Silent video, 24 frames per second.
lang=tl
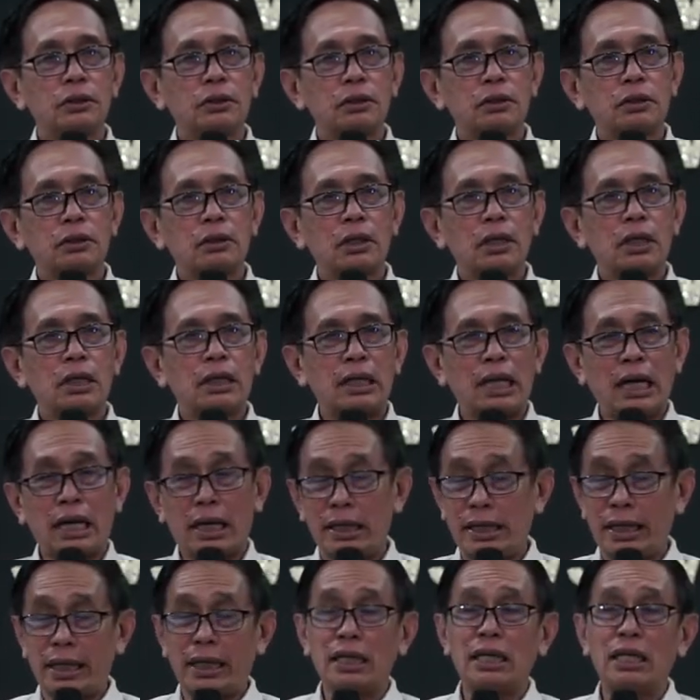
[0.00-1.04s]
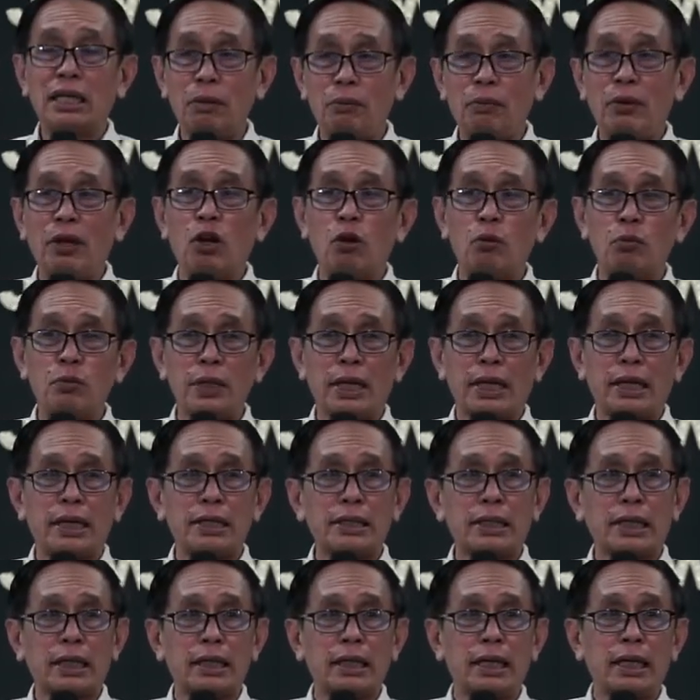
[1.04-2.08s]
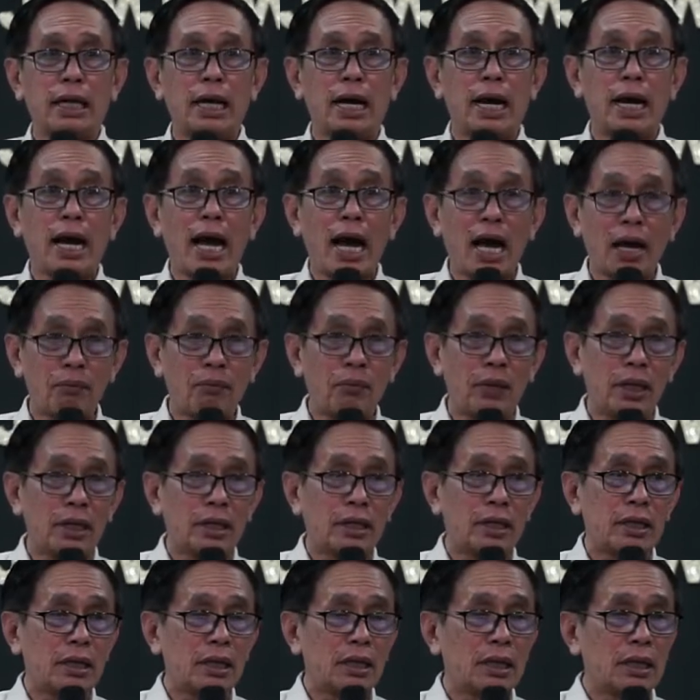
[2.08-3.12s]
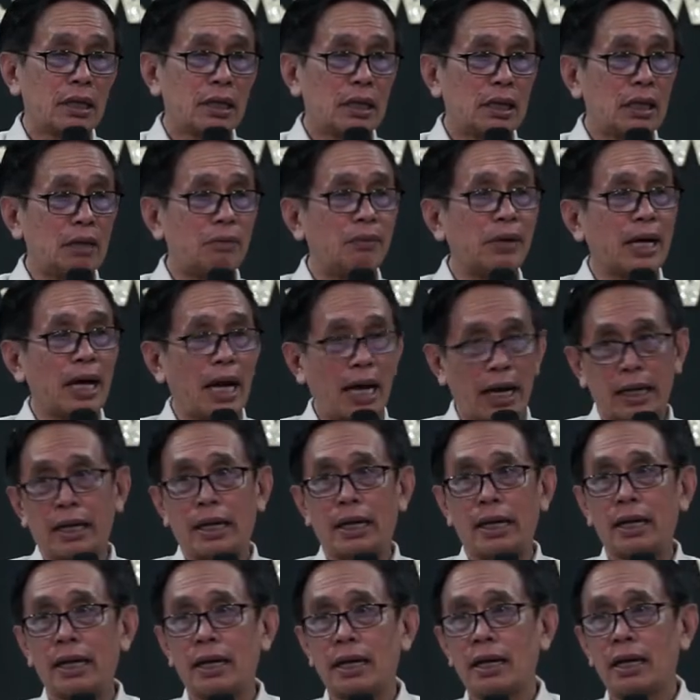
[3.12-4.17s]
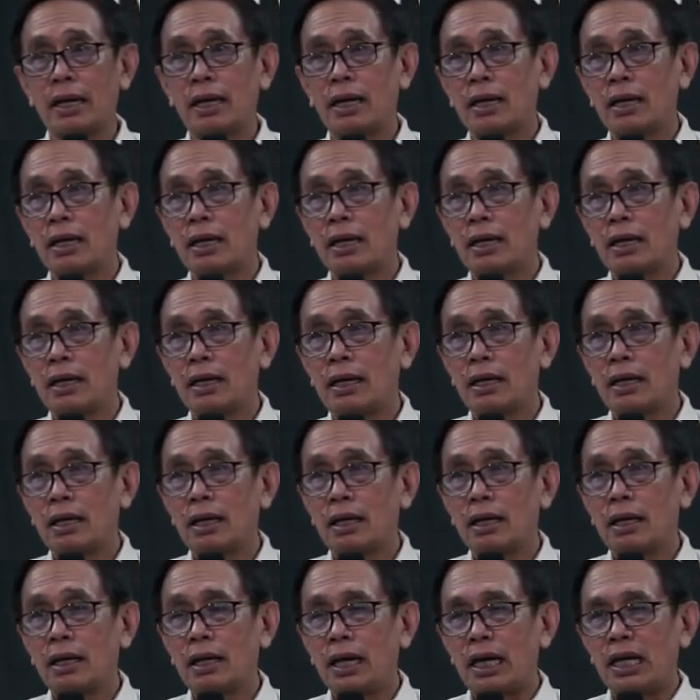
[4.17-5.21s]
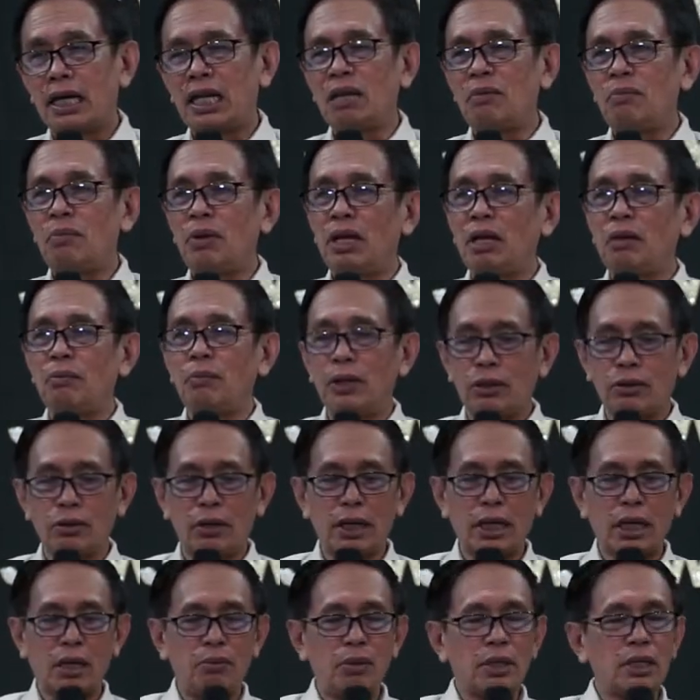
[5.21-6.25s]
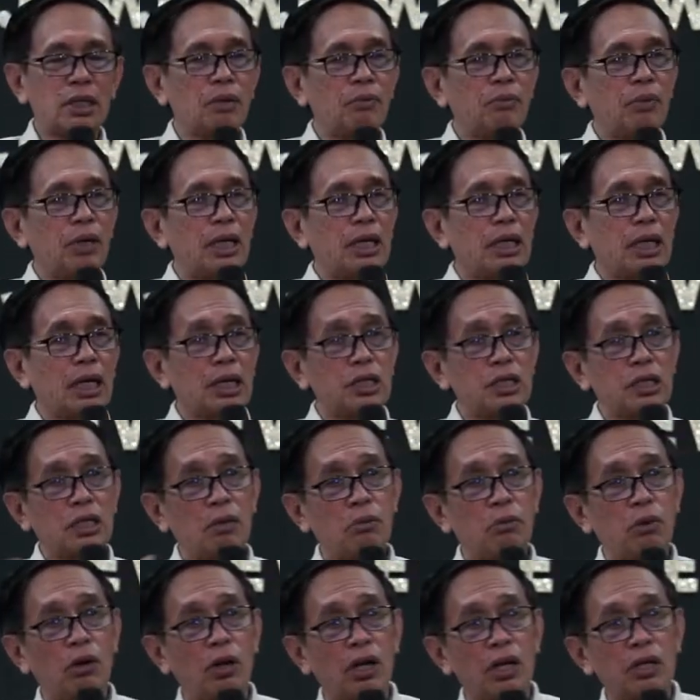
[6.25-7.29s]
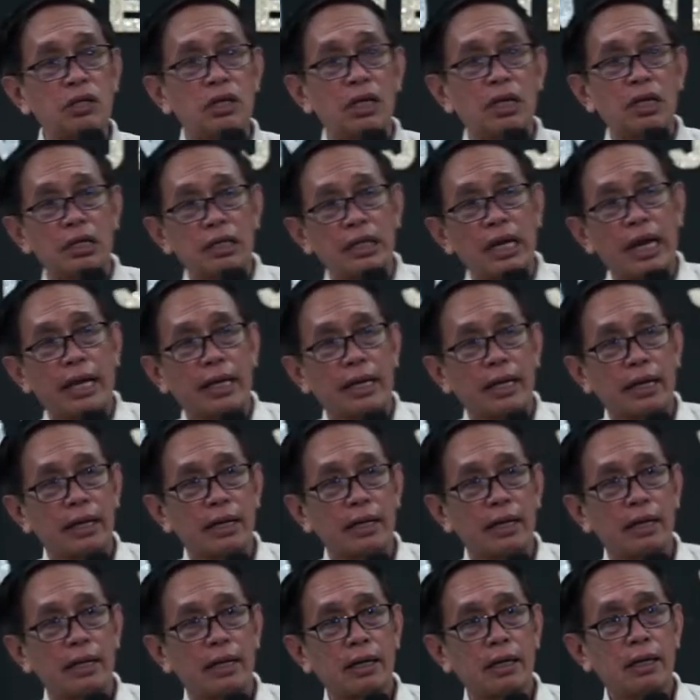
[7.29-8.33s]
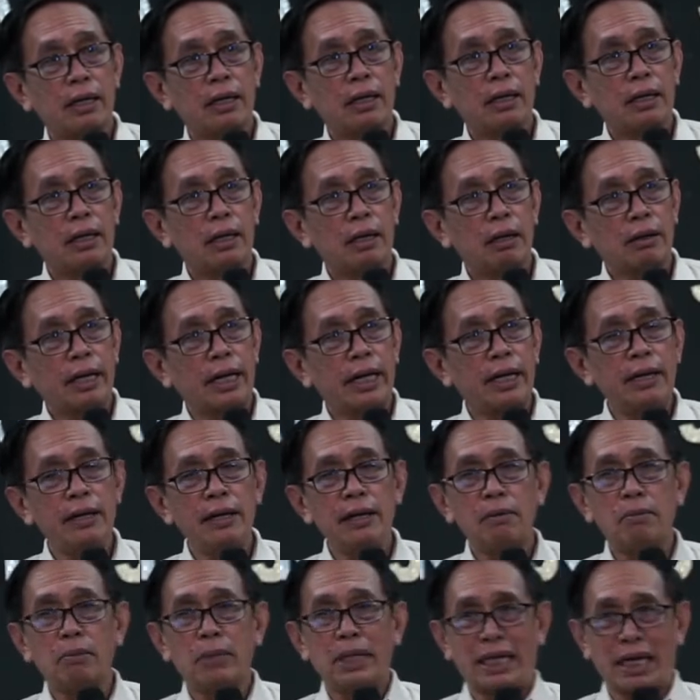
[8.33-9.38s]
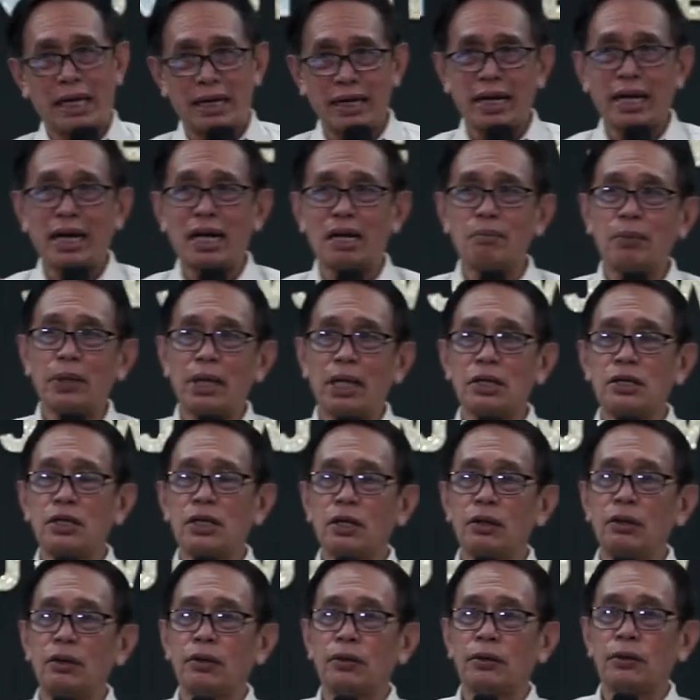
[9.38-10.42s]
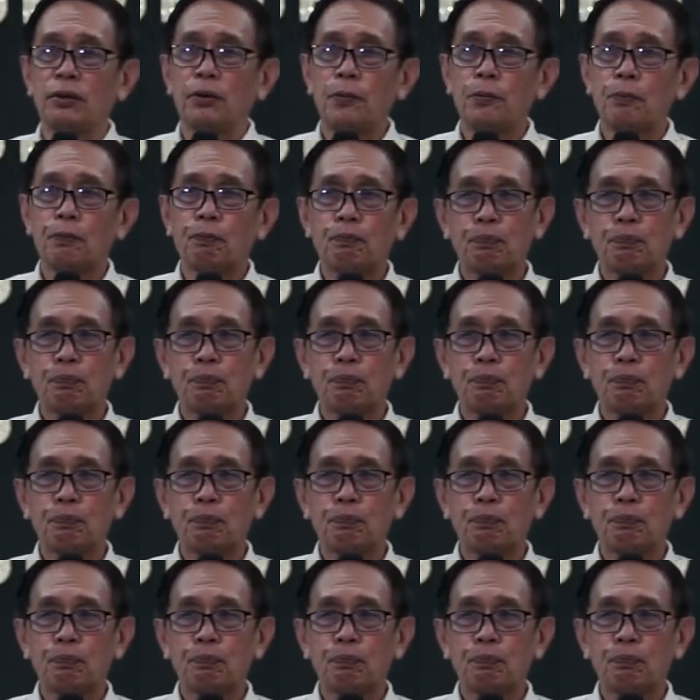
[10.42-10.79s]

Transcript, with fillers: uh, na, nag-develop na rin sa kanila ang habit na mag-aral. And I believe ito ang ibig sabihin ng stimulates a desire. Okay? Madagdagan pa yan siguro